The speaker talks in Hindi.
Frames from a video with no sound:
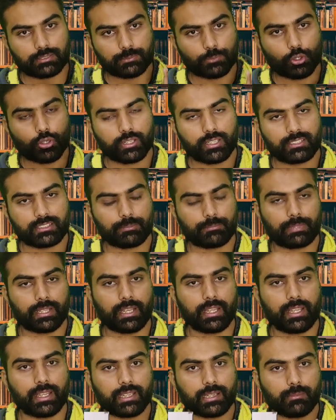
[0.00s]
सपोर्ट एंड
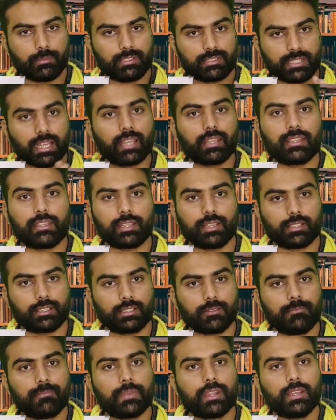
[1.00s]
सप्लाई एग्रीमेंट साइन किया
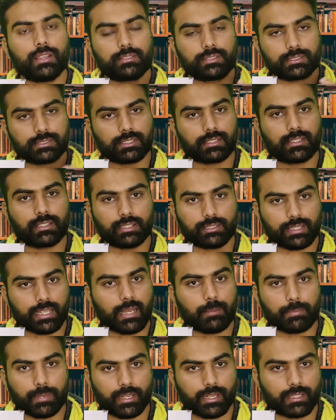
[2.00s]
था जिसके अंदर ये
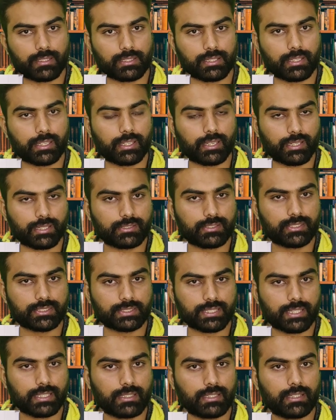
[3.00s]
तय पाया था कि हर
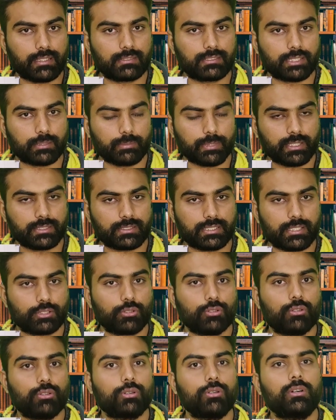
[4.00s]
चीज़ के अंदर जगमेर
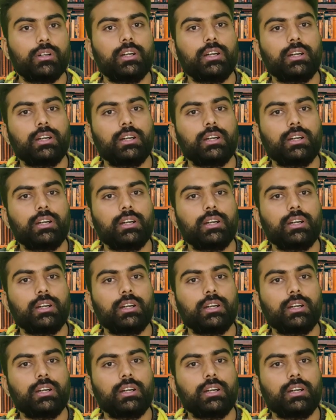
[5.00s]
सिंह को